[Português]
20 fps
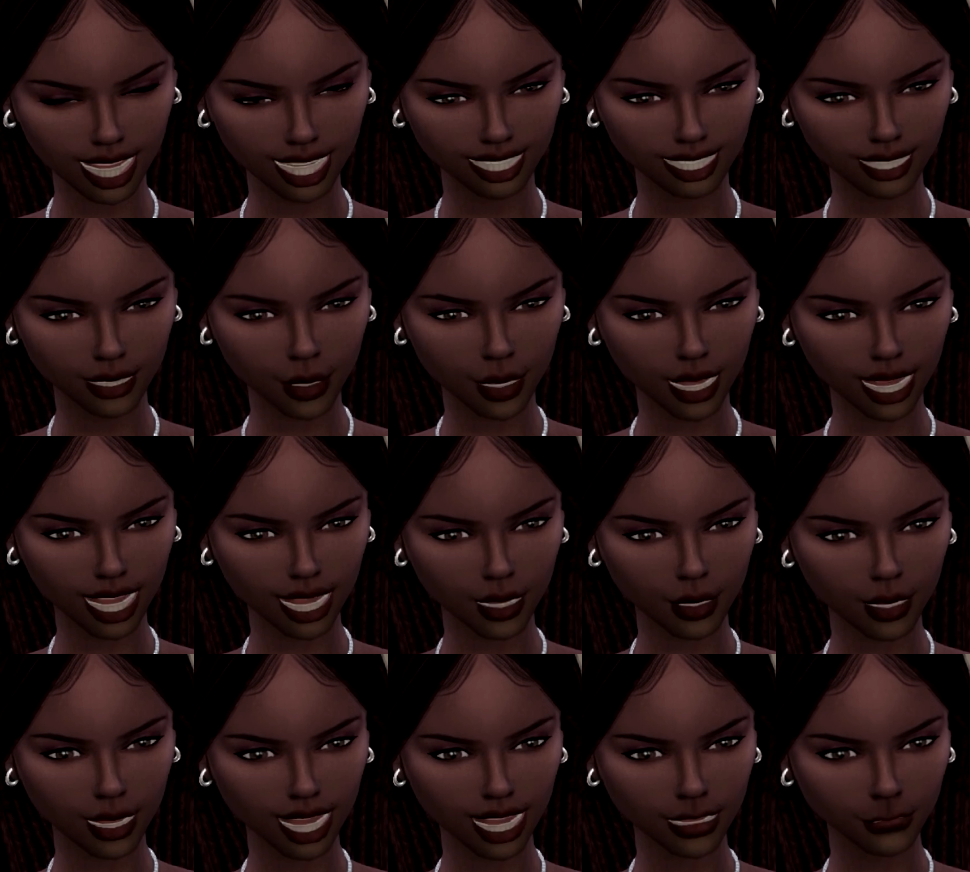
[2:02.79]
Ai, olha
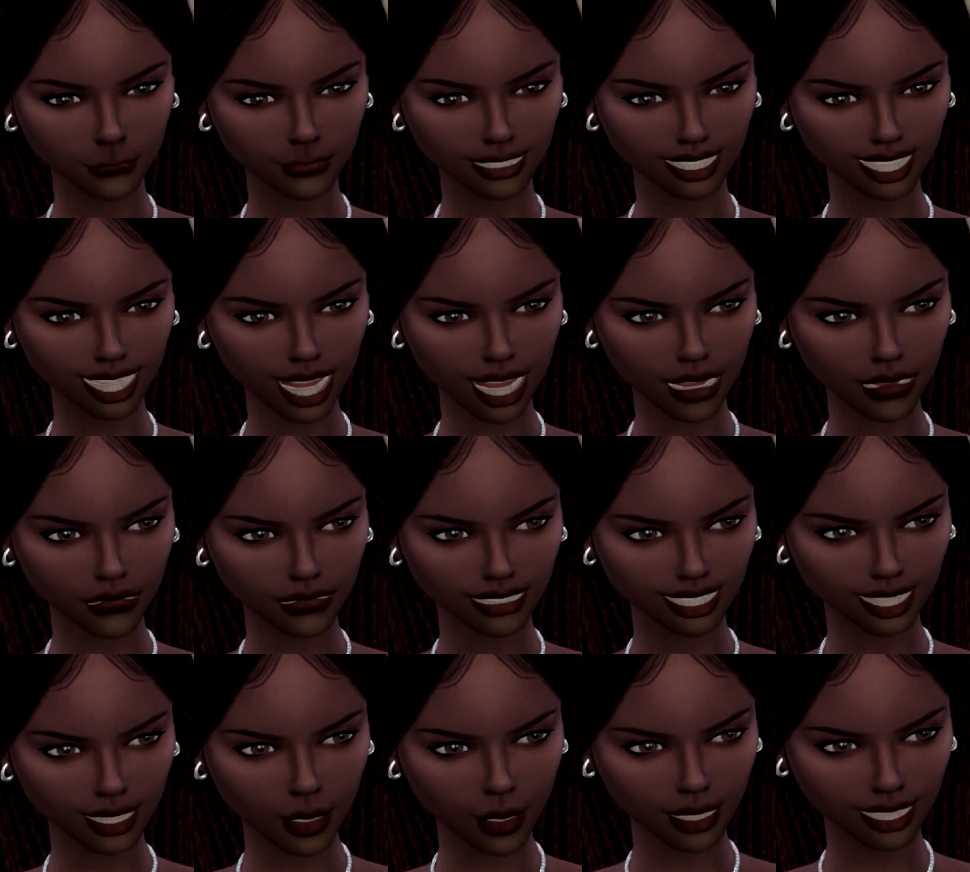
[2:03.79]
só que falta de
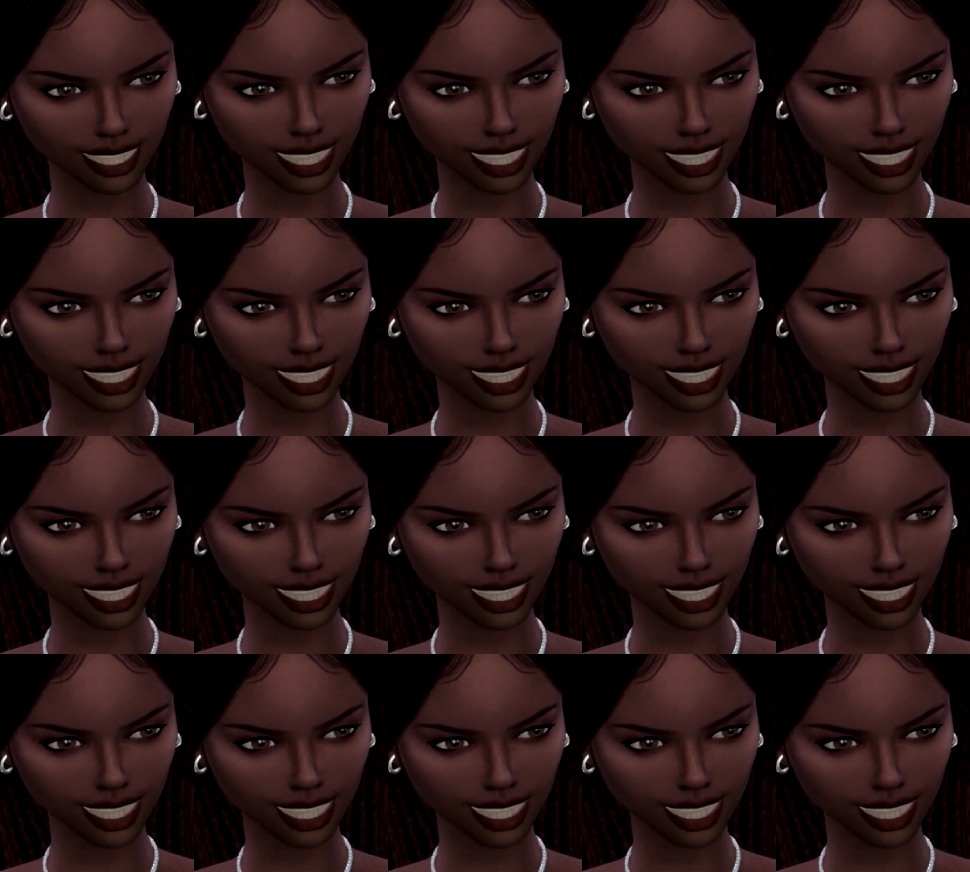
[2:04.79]
noção.